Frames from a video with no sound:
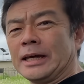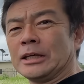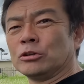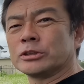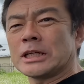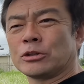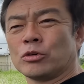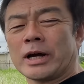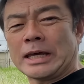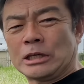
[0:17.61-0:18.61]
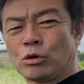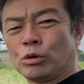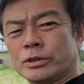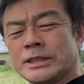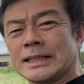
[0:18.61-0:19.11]
えー、納車動画以
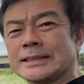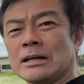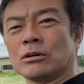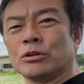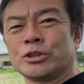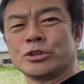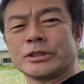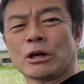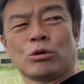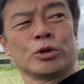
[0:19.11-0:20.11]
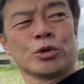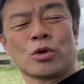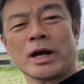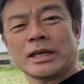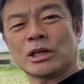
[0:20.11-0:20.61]
降白山50施工動
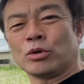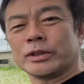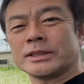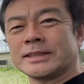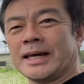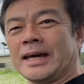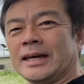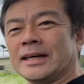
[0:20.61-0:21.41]
画以降ですね、